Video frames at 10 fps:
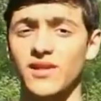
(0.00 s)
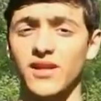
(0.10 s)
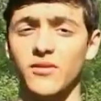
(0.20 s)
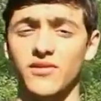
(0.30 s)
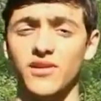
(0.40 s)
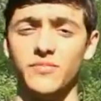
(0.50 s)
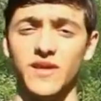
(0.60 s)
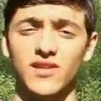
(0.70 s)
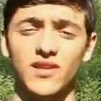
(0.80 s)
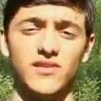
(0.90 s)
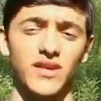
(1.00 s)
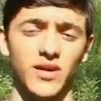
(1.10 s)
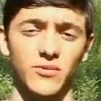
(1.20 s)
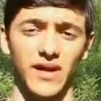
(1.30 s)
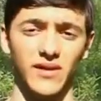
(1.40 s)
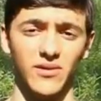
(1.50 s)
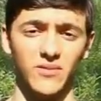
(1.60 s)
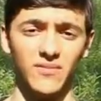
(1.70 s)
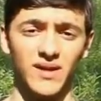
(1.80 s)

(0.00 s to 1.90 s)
vita di questa specie è di circa un anno.